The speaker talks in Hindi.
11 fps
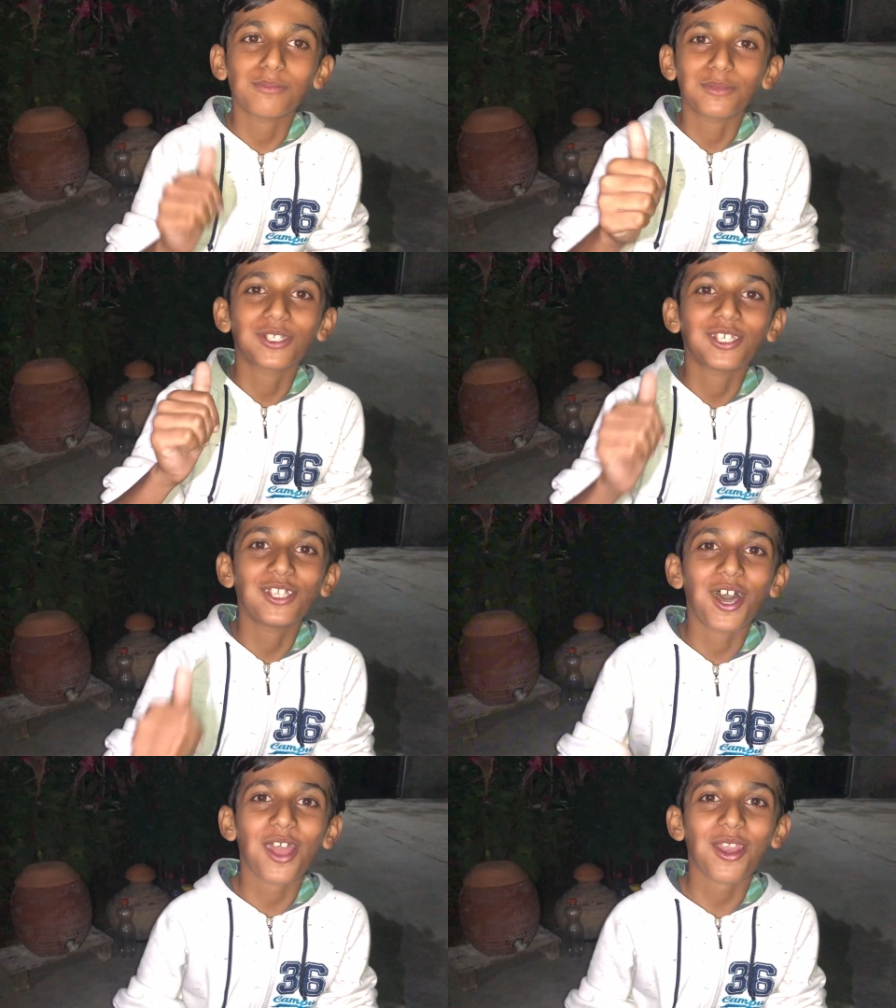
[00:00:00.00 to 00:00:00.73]
अब
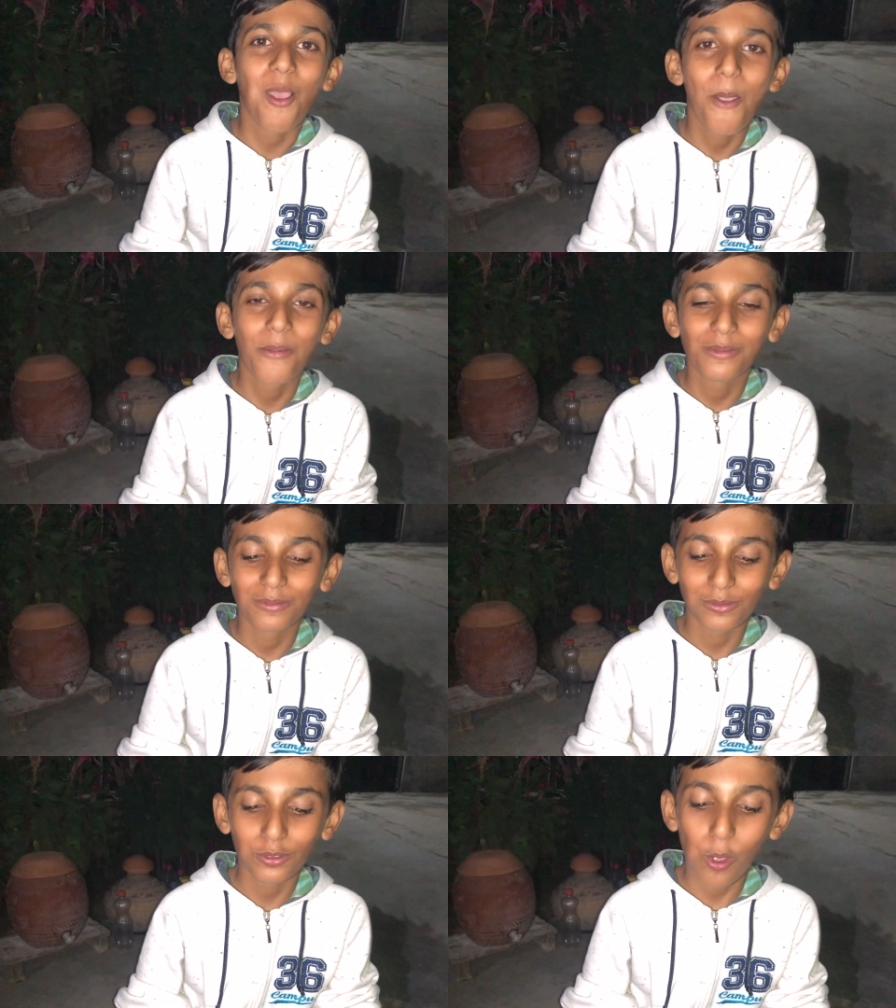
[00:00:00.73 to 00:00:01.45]
बताओ
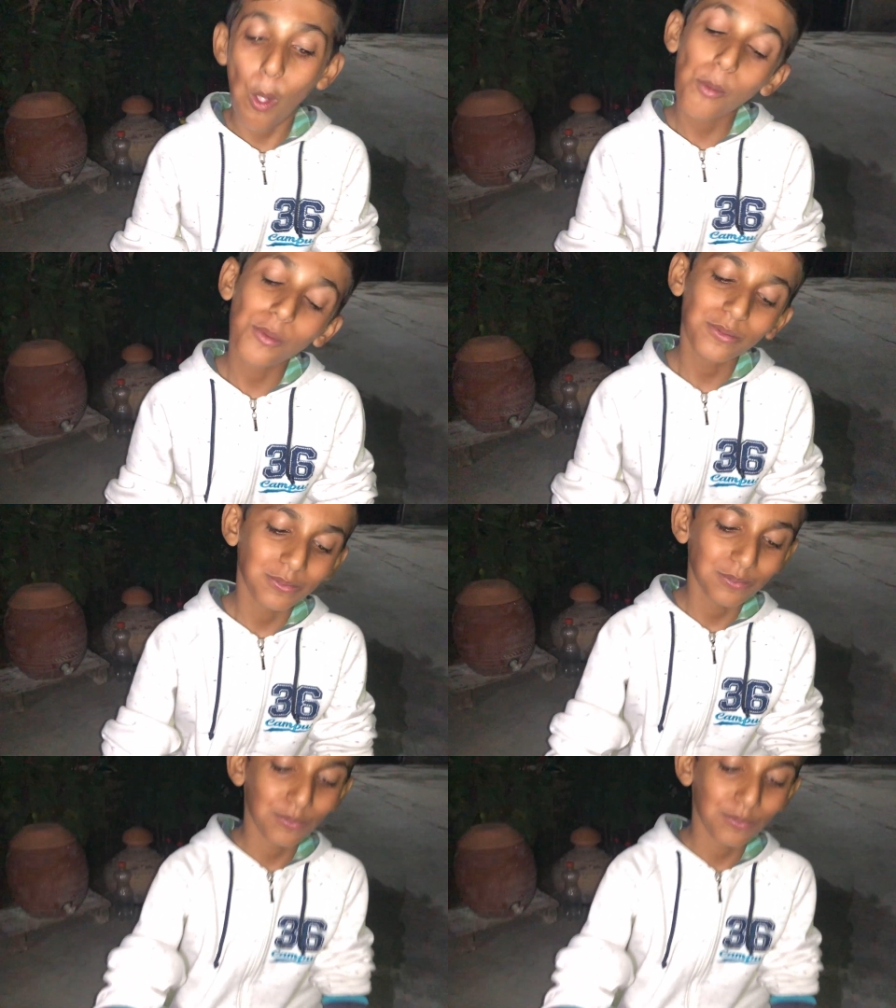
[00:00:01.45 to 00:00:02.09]
मज़ा आ गया या नहीं